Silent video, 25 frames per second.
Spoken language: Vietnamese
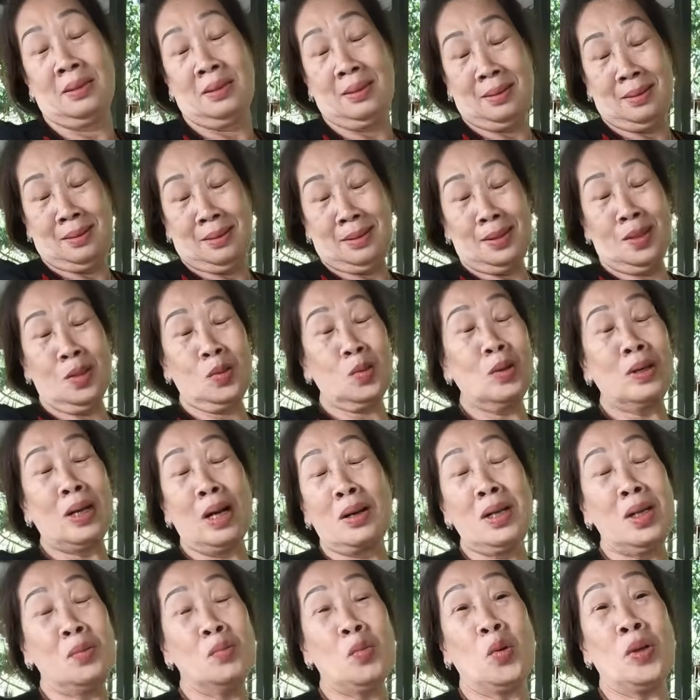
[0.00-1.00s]
Dạ. chứ tôi
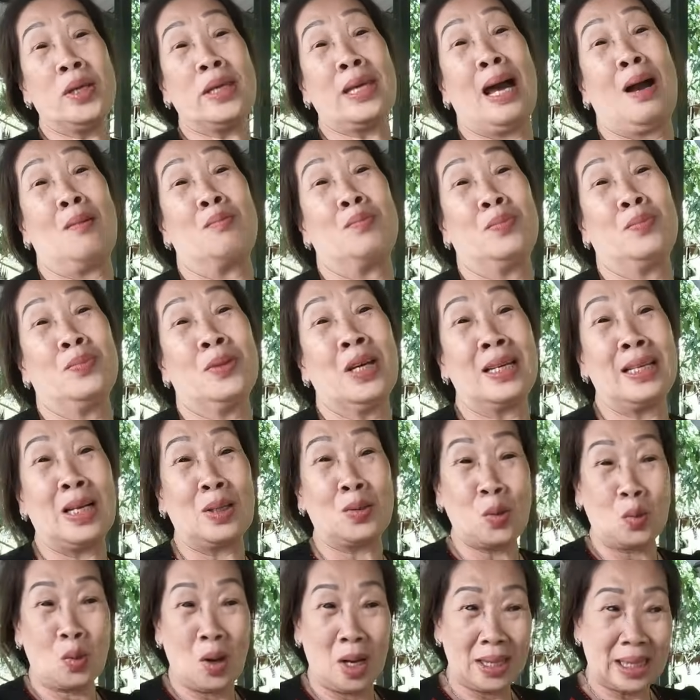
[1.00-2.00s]
đâu có đi mua chồng cho
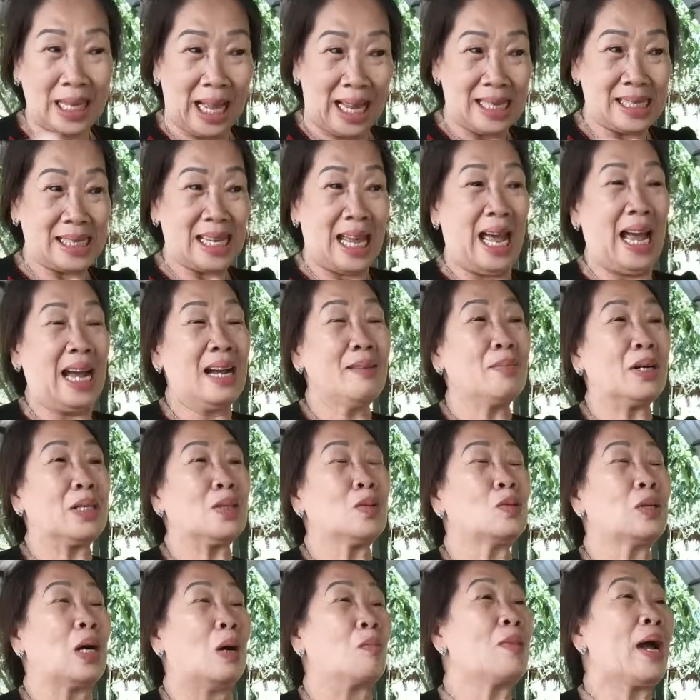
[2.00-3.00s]
nên tôi có tài sản mà
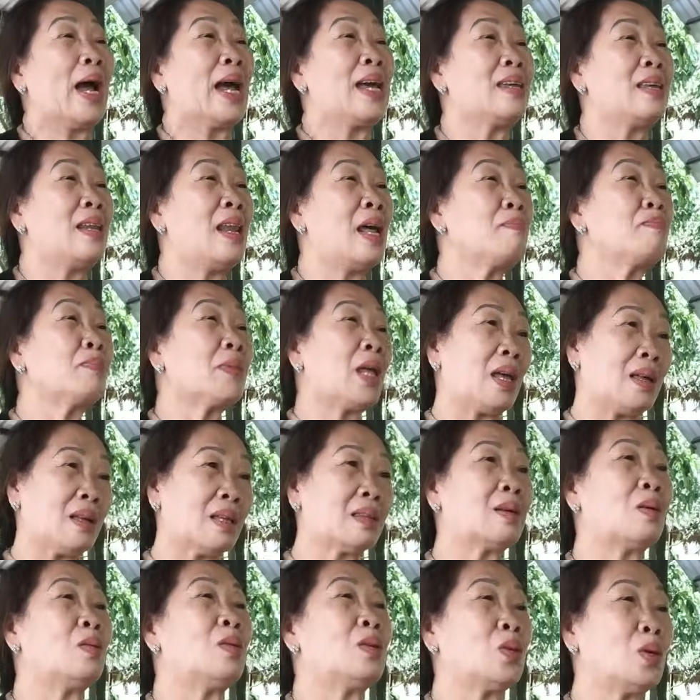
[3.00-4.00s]
tôi không ai gì đếm tiền cho
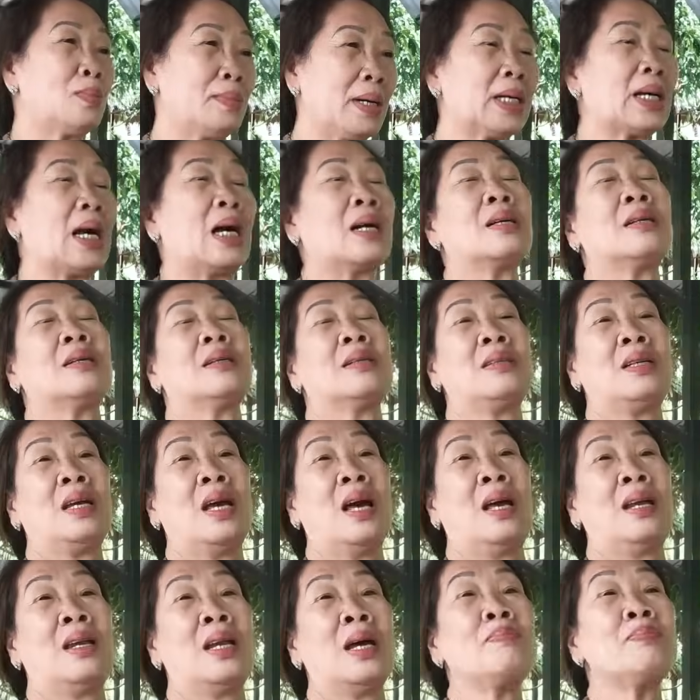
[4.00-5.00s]
tôi tôi mới cần người
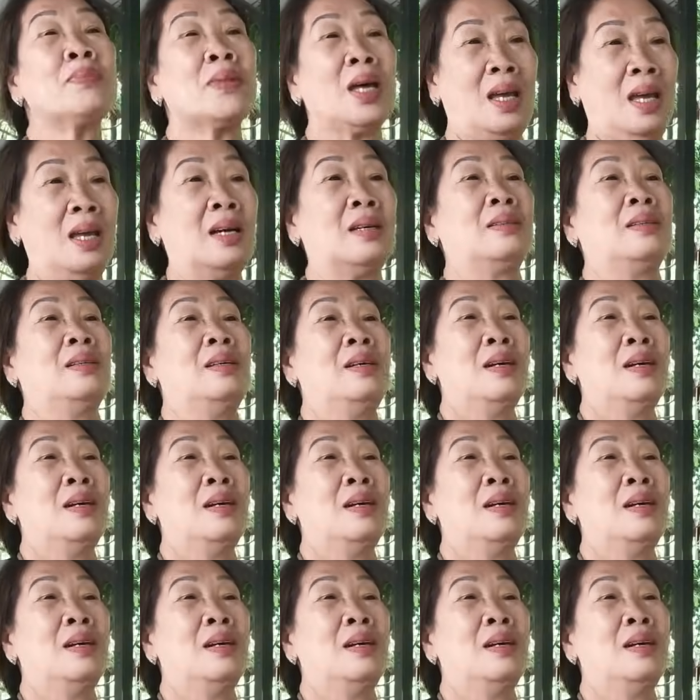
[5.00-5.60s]
về đếm tiền yeah.